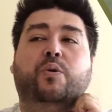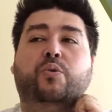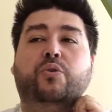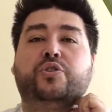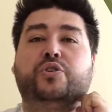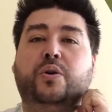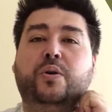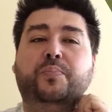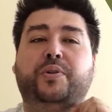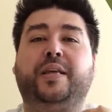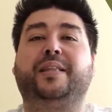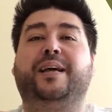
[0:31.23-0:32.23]
on ressent
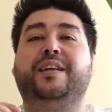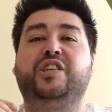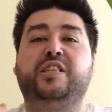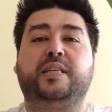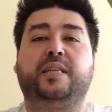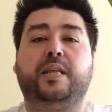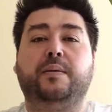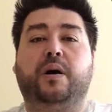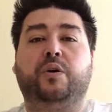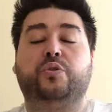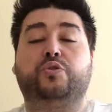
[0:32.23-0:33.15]
peut-être un léger déséquilibre,